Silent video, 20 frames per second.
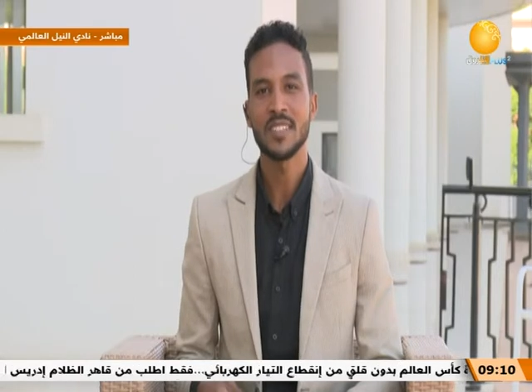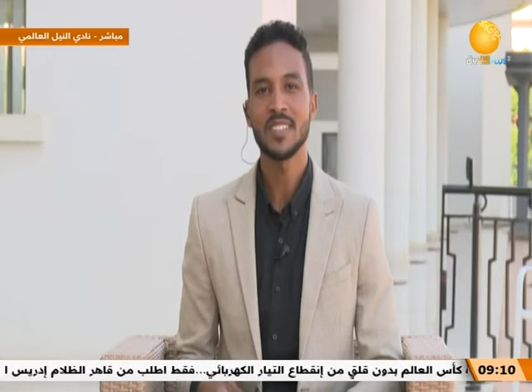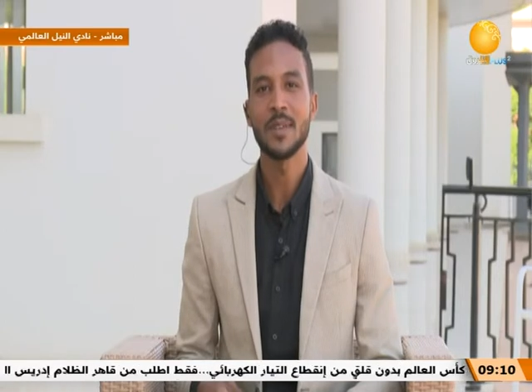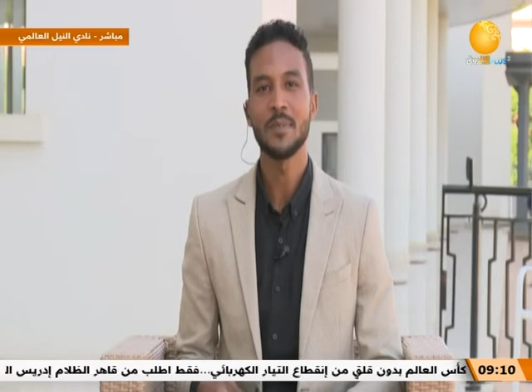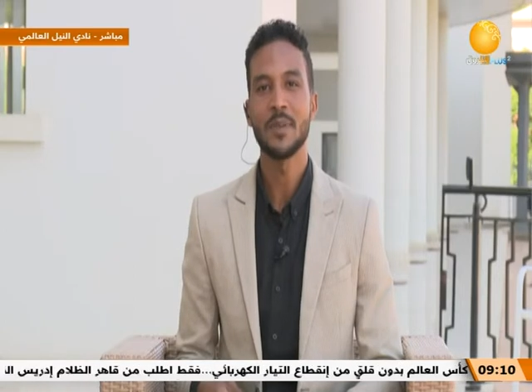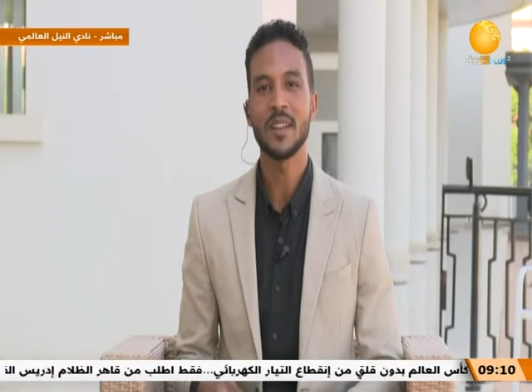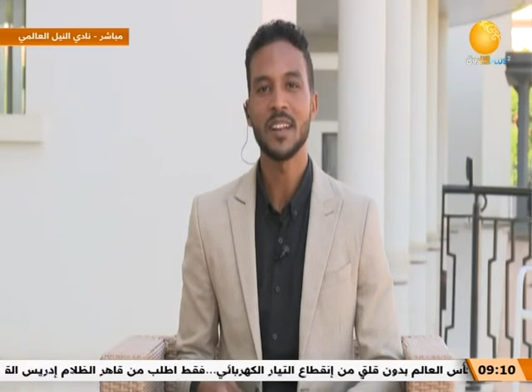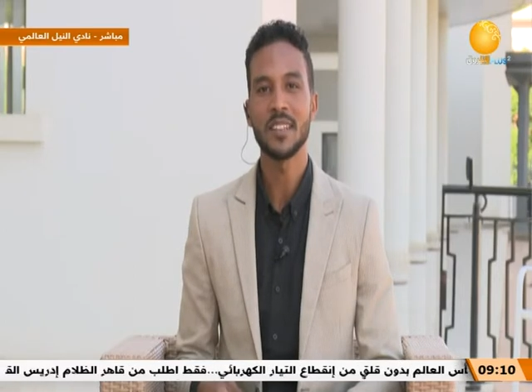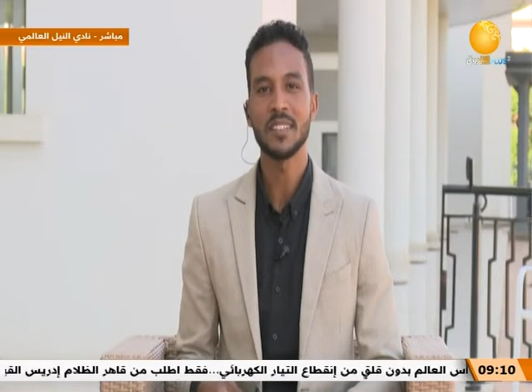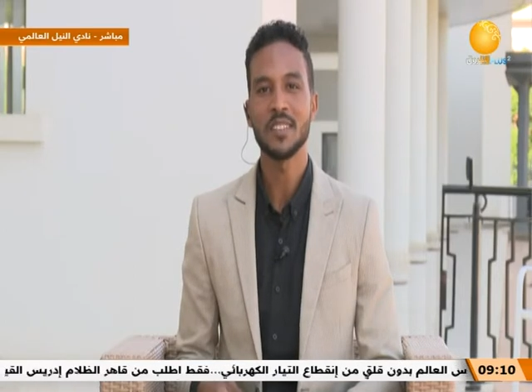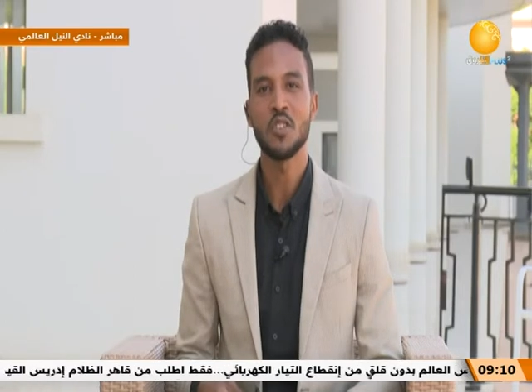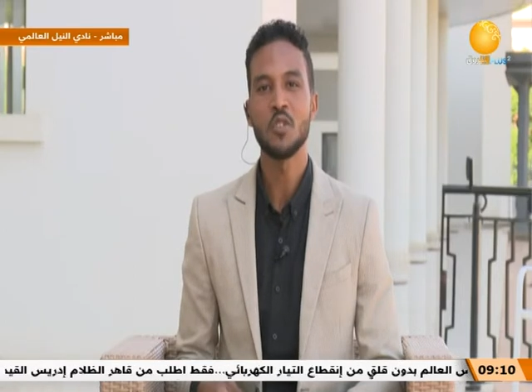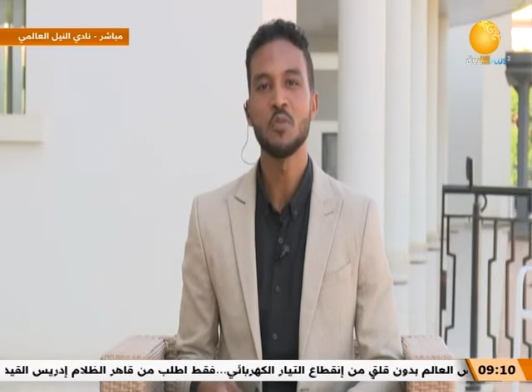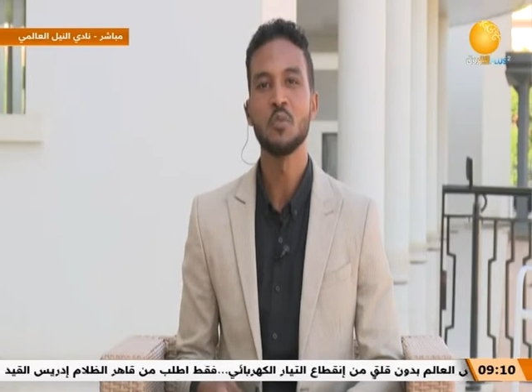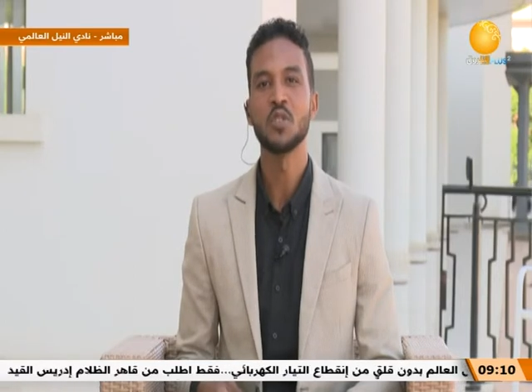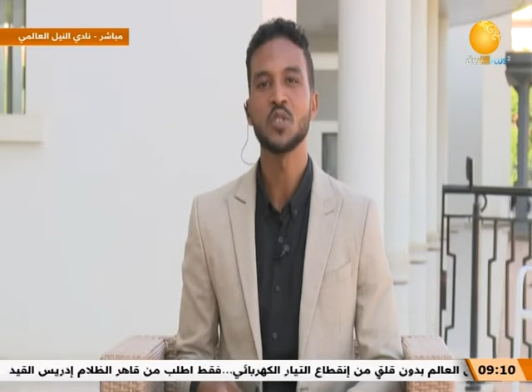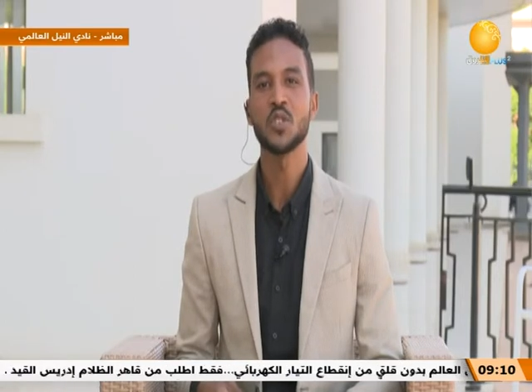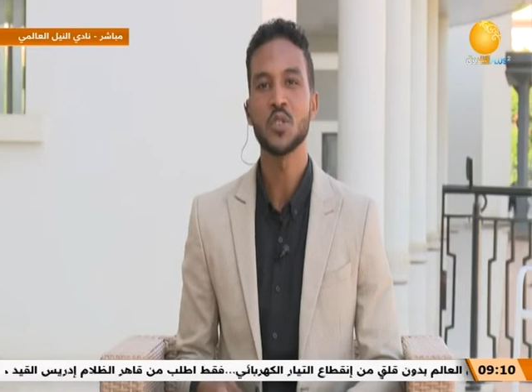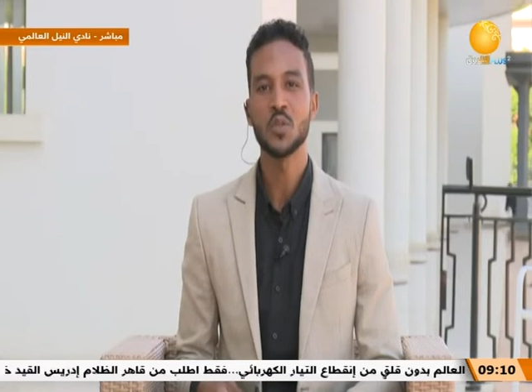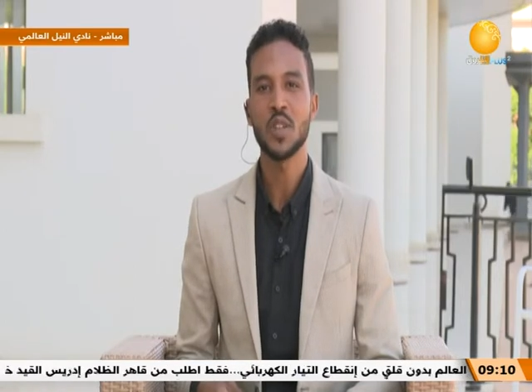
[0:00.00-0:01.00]
لمناطقهم
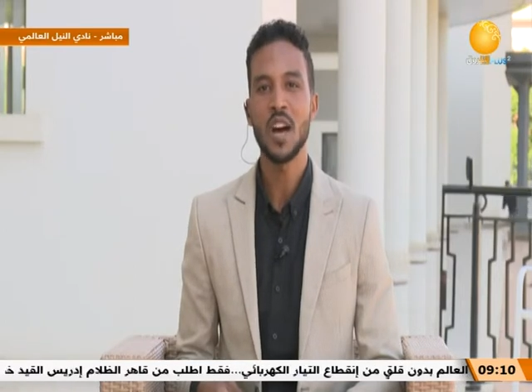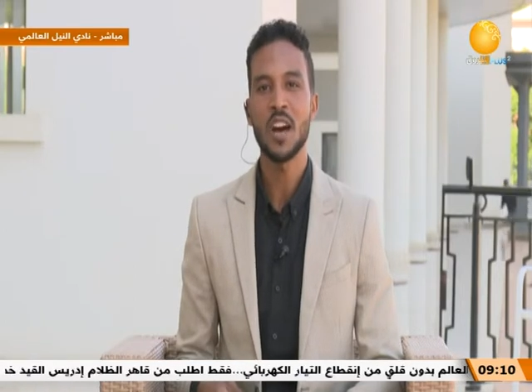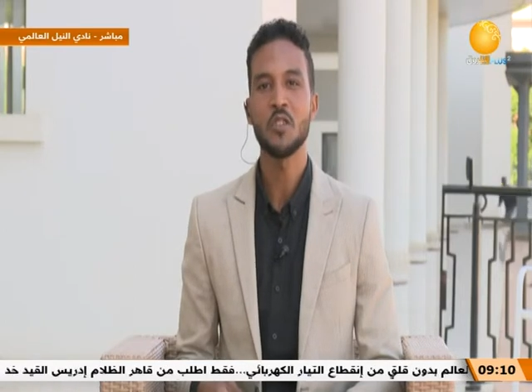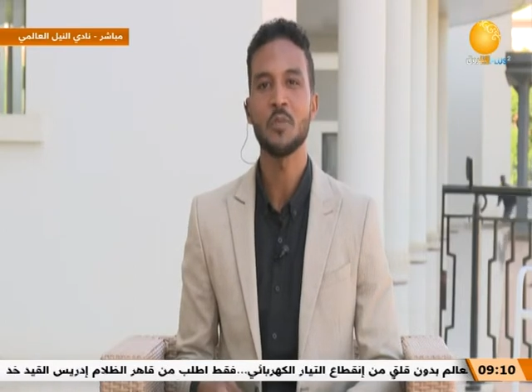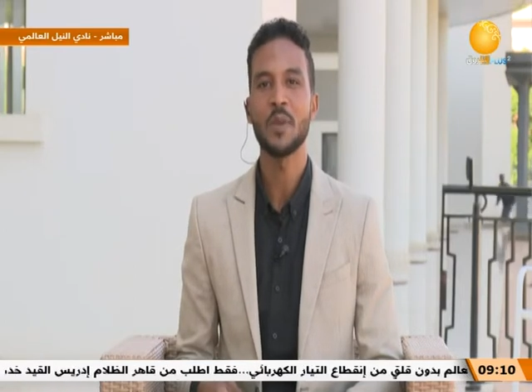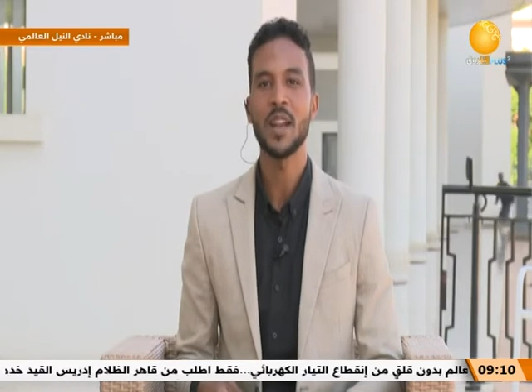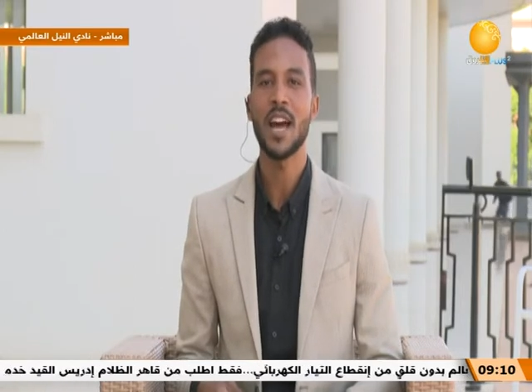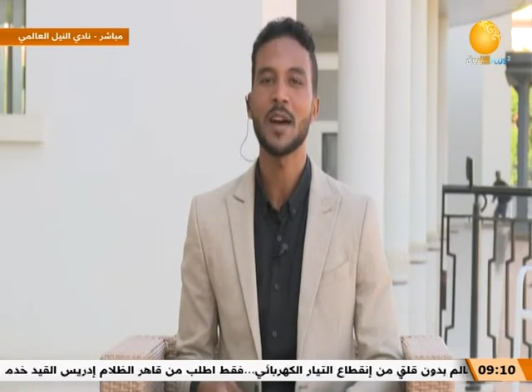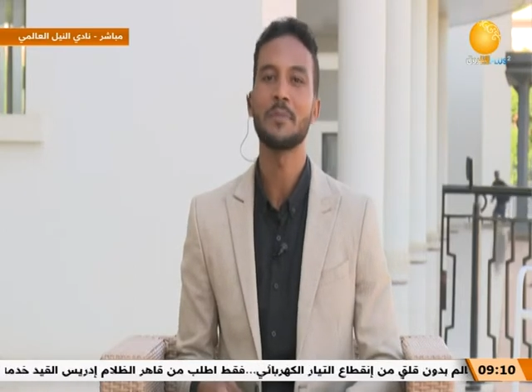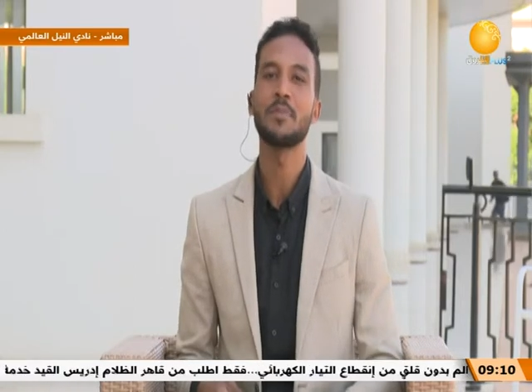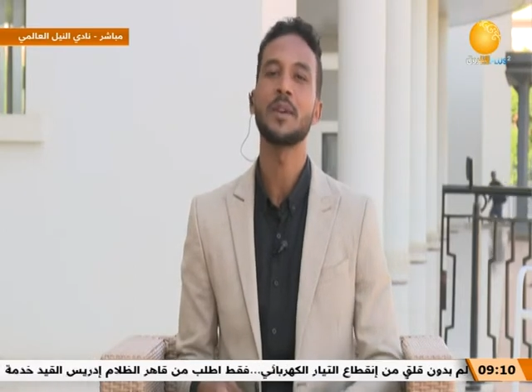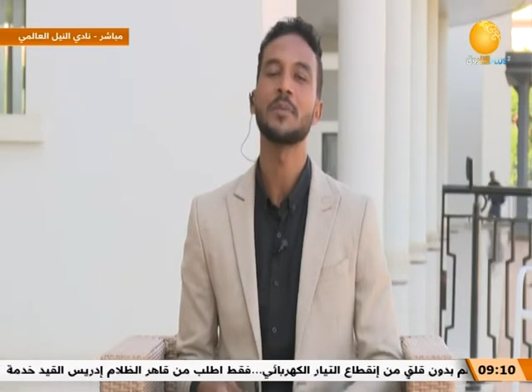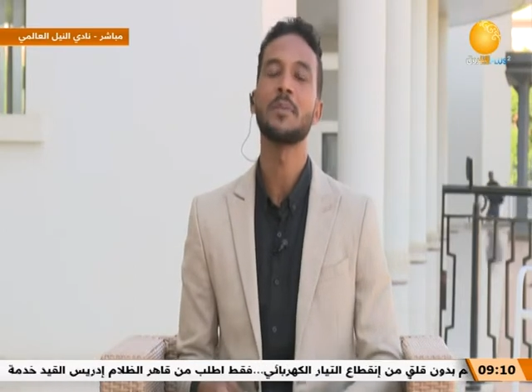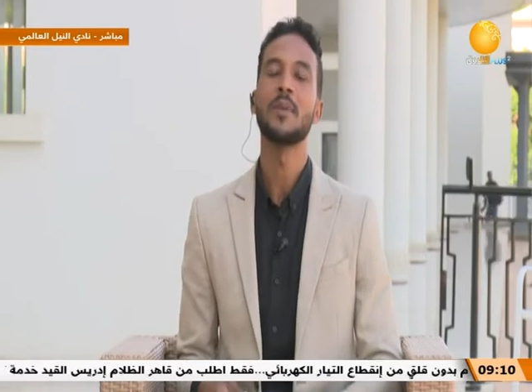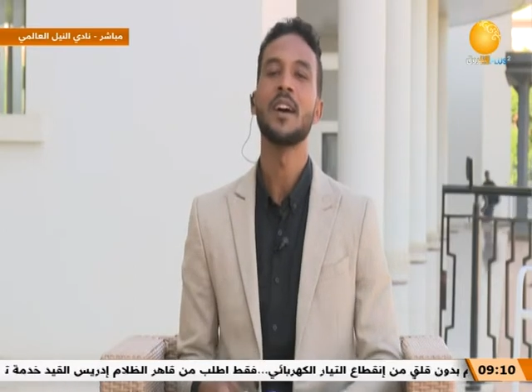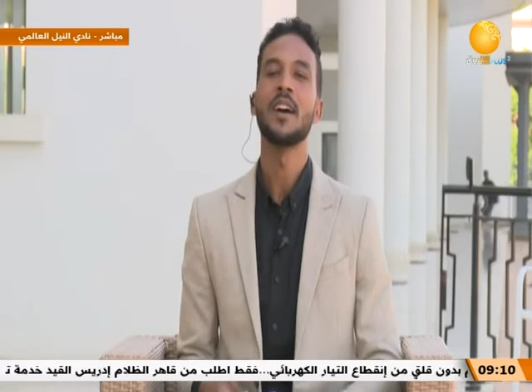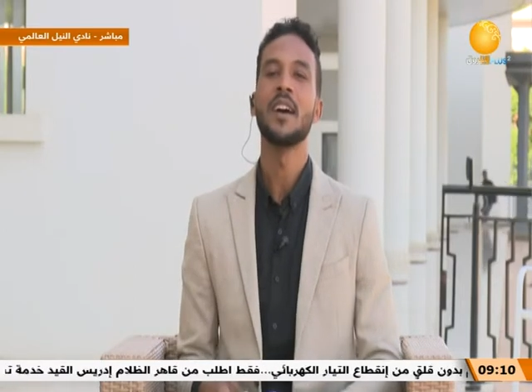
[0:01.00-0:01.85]
ولسودانهم الحبيب